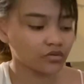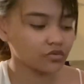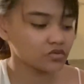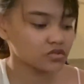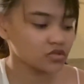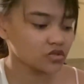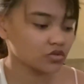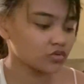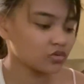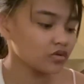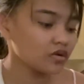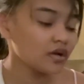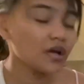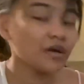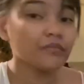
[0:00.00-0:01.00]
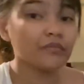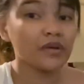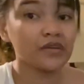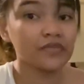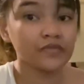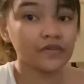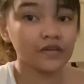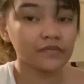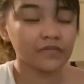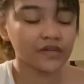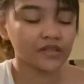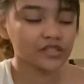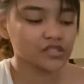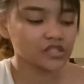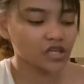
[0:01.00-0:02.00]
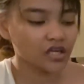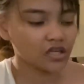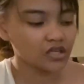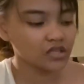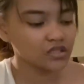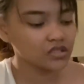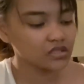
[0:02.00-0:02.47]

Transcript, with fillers: So may fever siya.